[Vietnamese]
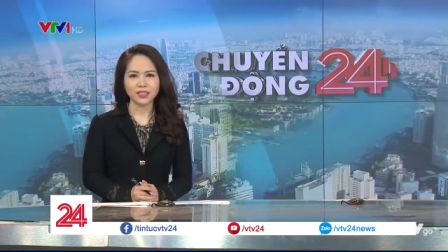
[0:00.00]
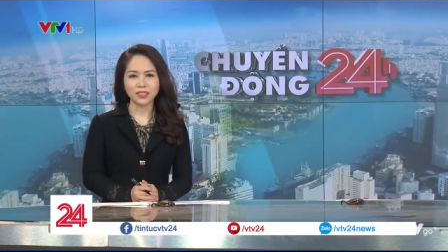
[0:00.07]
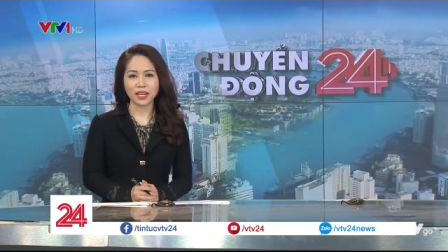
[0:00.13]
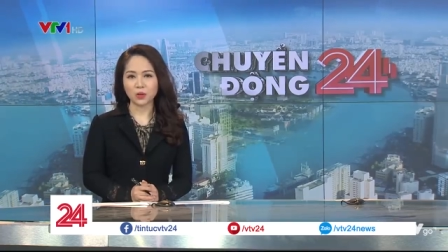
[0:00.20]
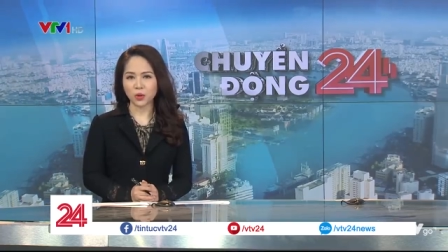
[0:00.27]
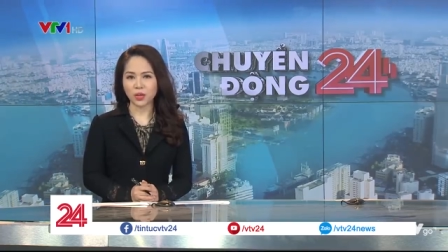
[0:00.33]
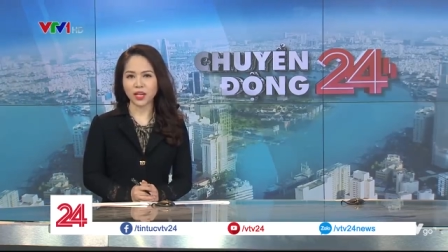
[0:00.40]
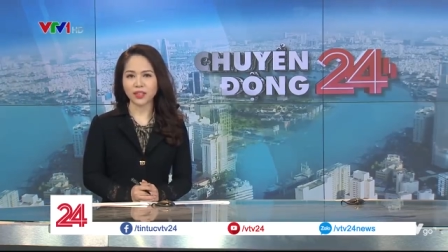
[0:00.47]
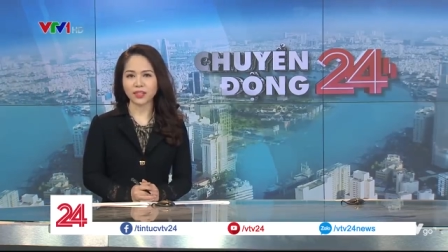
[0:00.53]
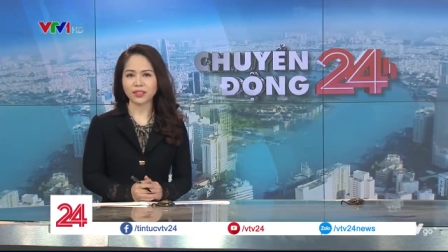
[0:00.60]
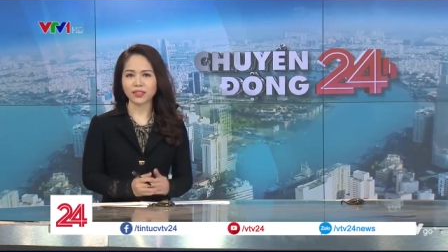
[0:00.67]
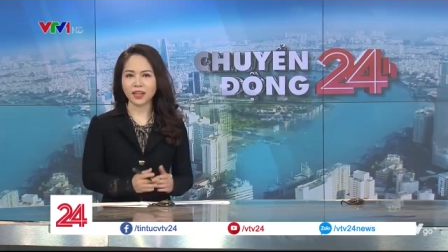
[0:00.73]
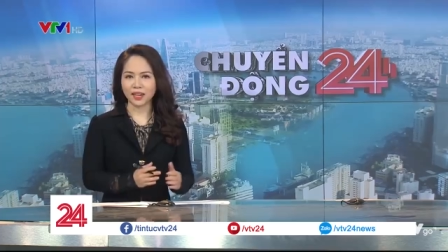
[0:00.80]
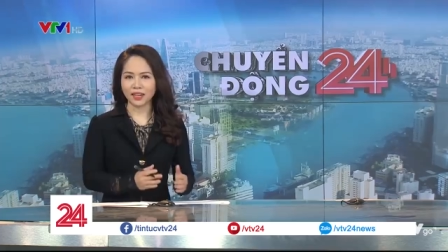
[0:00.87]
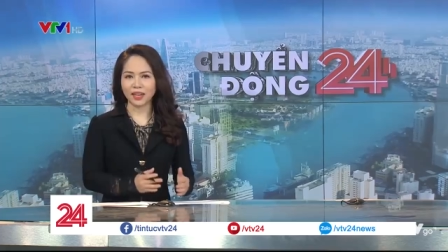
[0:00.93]
nhưng đã quyết định
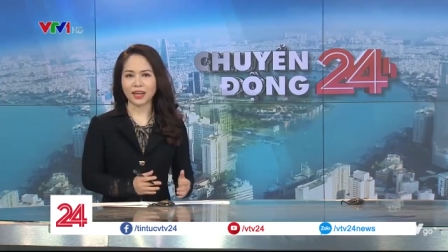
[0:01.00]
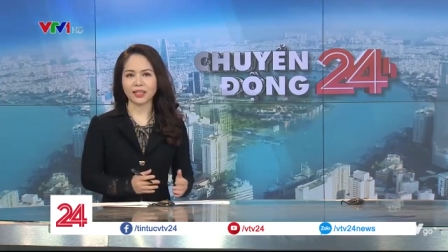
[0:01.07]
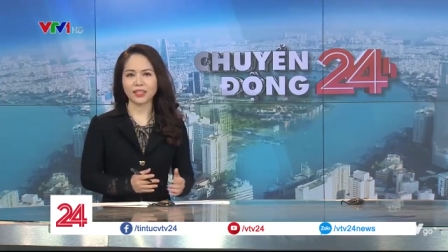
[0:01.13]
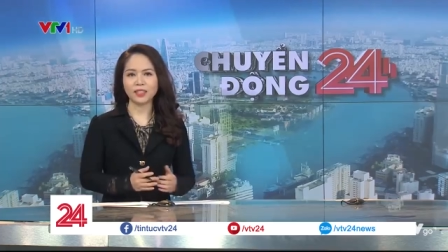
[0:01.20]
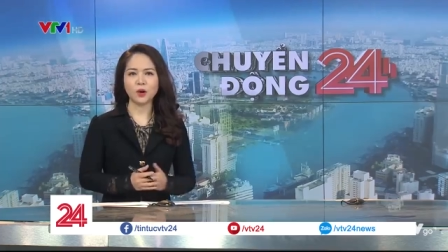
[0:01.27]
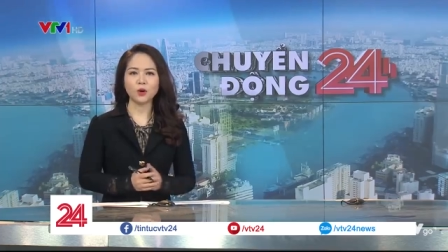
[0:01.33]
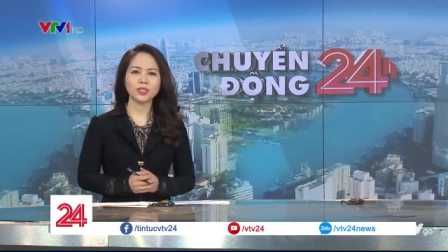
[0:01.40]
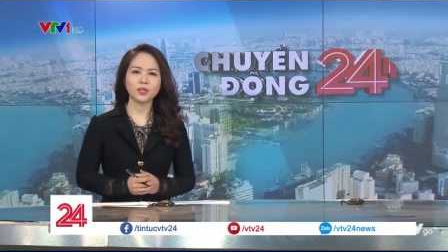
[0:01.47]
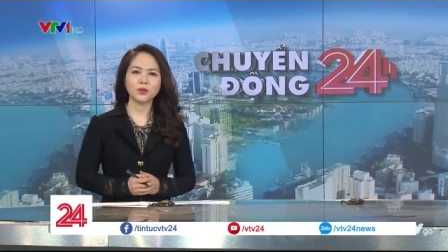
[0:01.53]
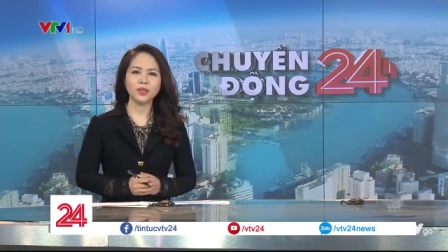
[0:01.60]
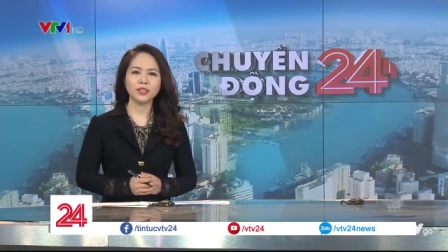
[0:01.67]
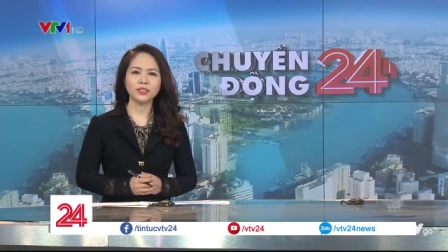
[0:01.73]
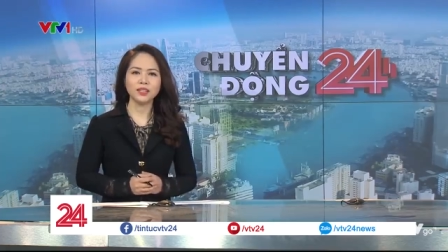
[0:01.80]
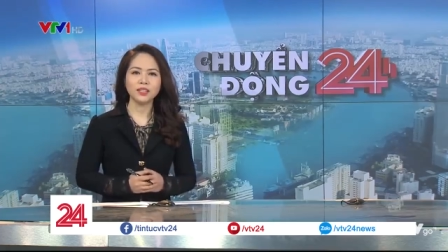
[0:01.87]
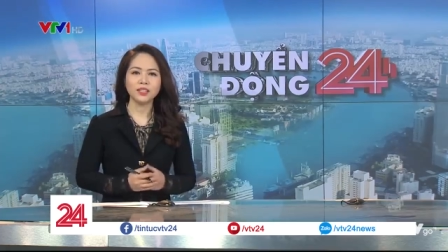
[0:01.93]
để lại cơ hội sau
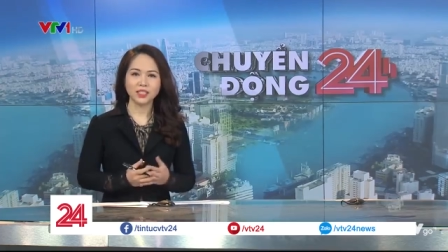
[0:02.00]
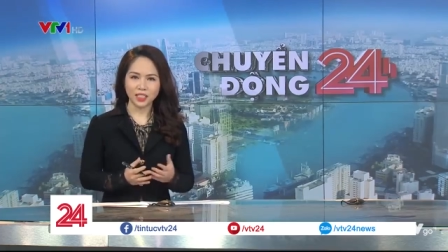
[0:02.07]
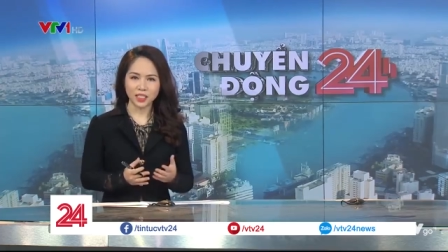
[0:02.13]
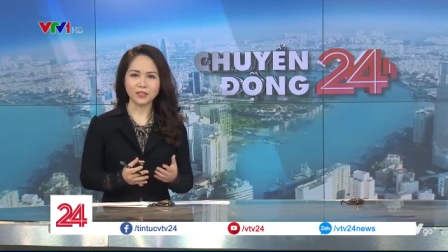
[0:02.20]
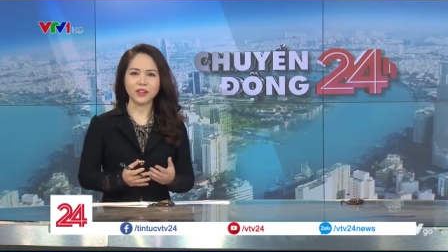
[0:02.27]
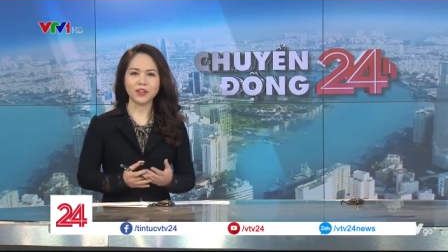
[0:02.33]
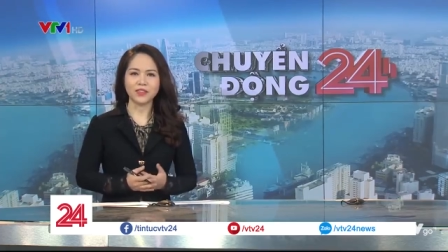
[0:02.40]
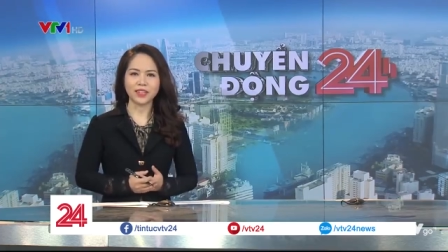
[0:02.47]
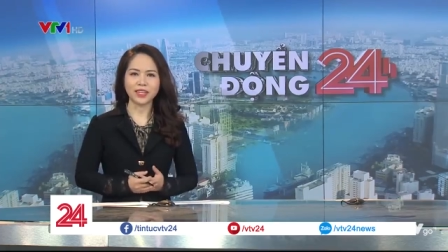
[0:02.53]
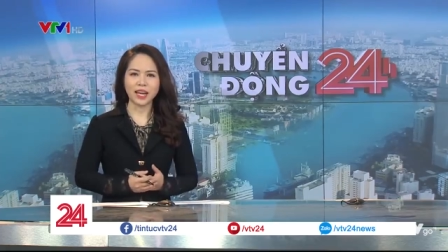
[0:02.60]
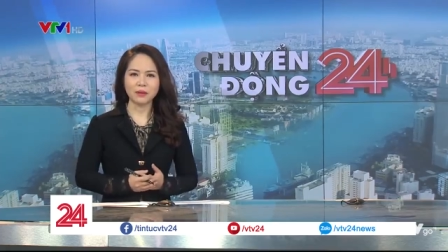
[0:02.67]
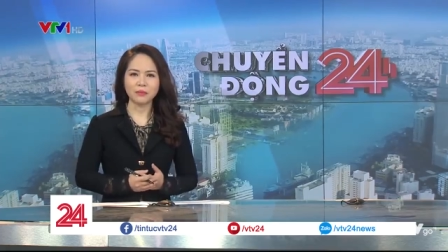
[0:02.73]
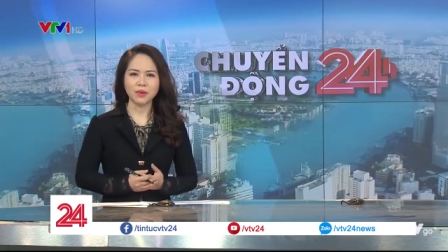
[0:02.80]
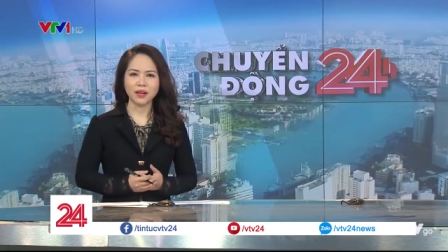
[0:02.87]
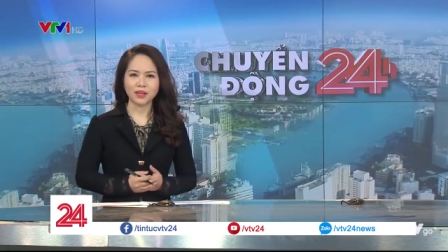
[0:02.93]
lưng, trở về Việt
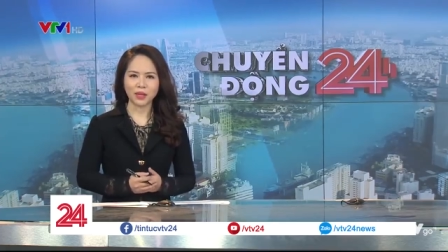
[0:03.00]
Nam,